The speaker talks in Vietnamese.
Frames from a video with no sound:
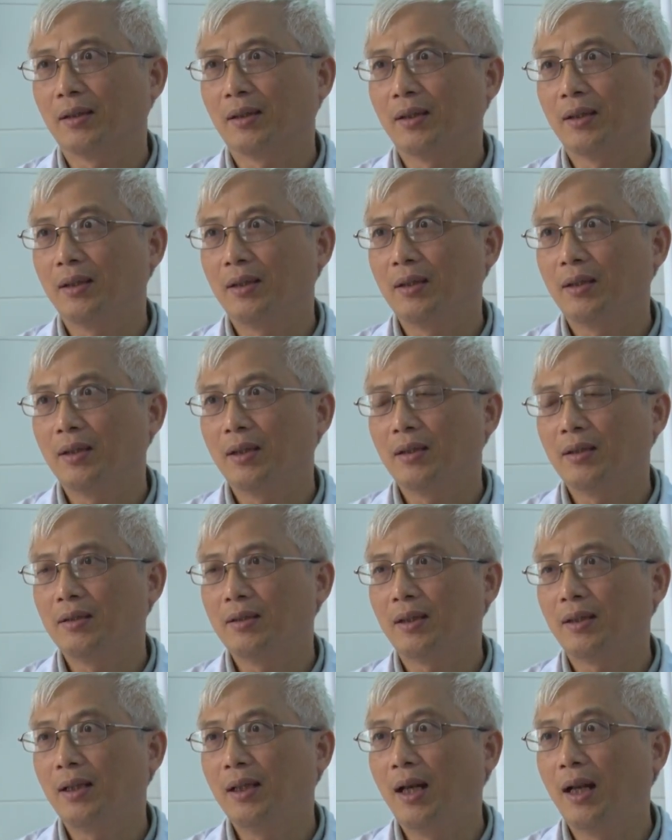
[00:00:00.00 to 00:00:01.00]
cái
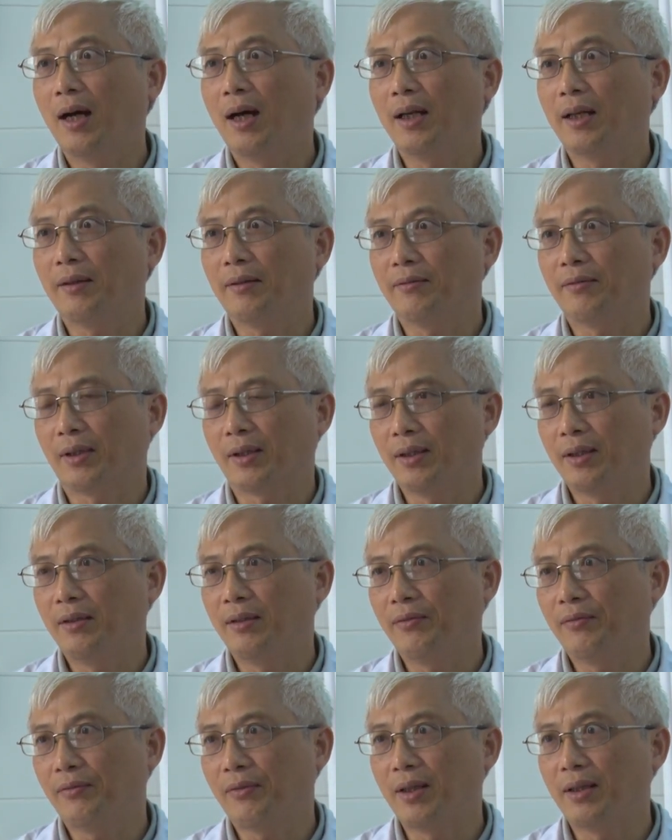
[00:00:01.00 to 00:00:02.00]
cái lợi và cái
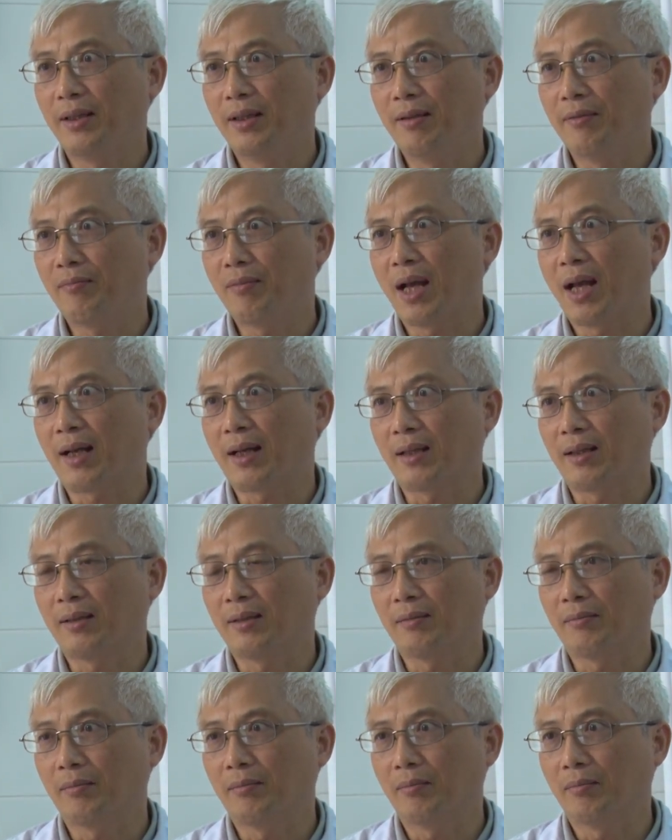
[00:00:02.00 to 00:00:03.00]
phần niêm mạc
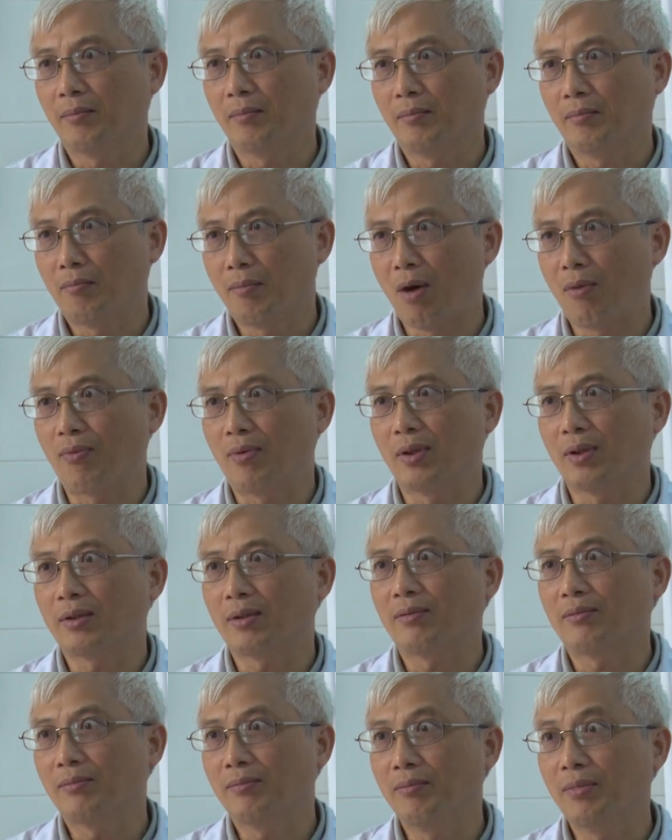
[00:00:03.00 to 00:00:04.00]
mỏng ở
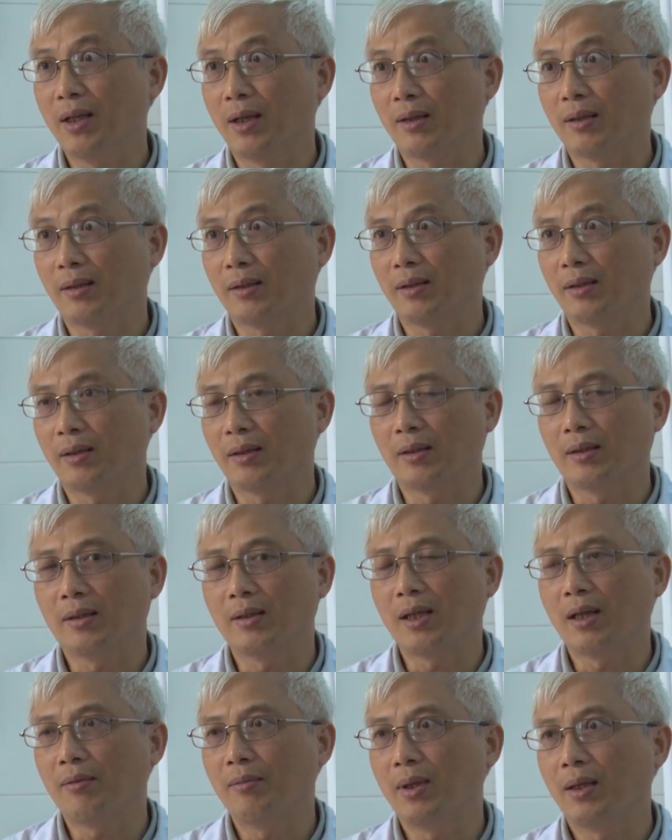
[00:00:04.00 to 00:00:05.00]
trong miệng
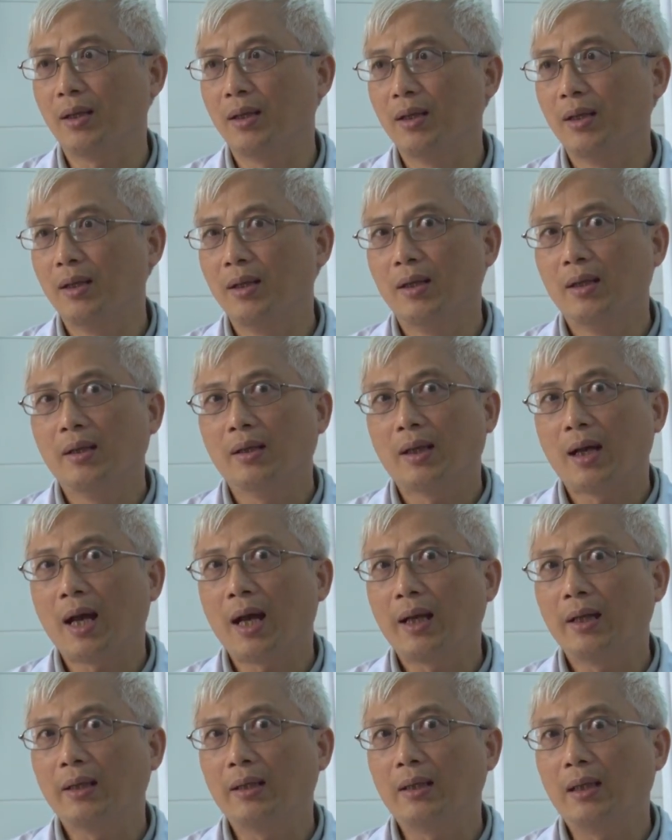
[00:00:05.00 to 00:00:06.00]
dễ bị.
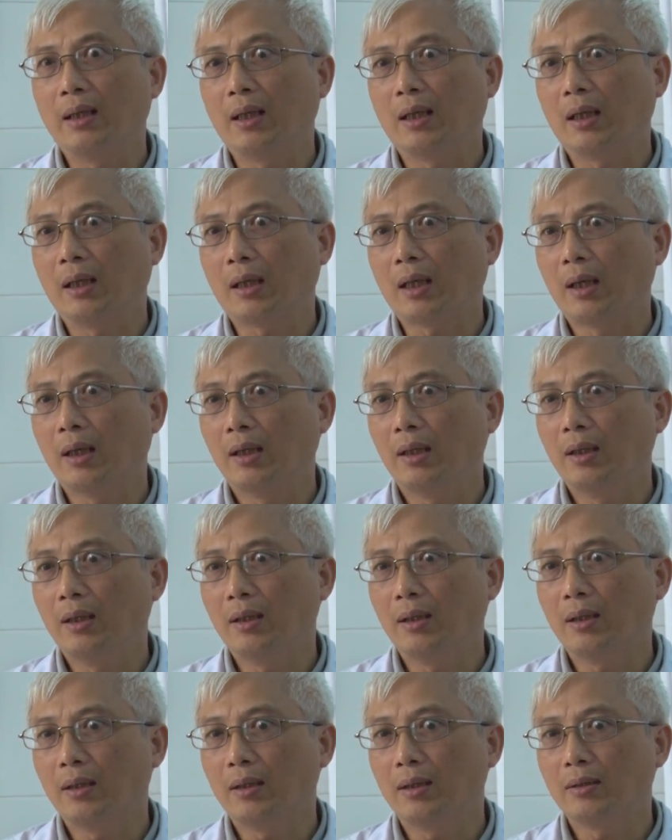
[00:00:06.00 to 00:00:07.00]
Hai nữa là
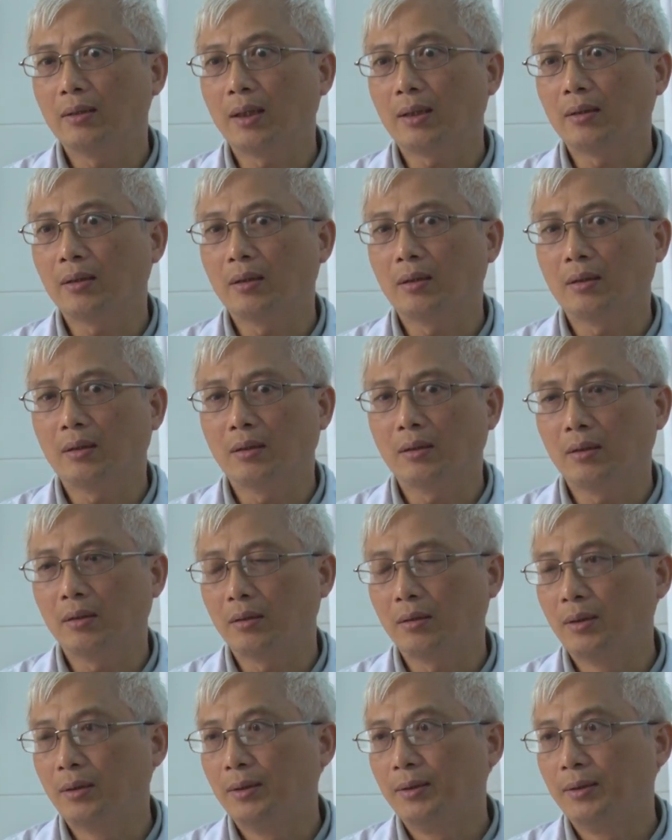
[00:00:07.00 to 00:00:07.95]
cái chất uh,